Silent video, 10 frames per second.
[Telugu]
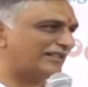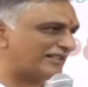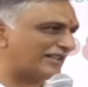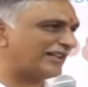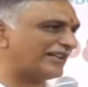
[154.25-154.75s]

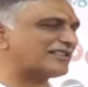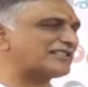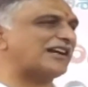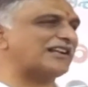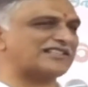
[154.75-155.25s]
నిజంగా నాకు
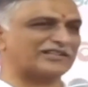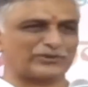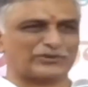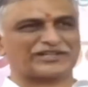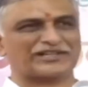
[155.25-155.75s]
చాలా
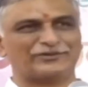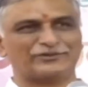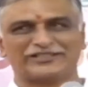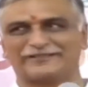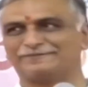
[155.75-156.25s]
సంతోషంగా
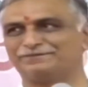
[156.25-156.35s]
ఉంది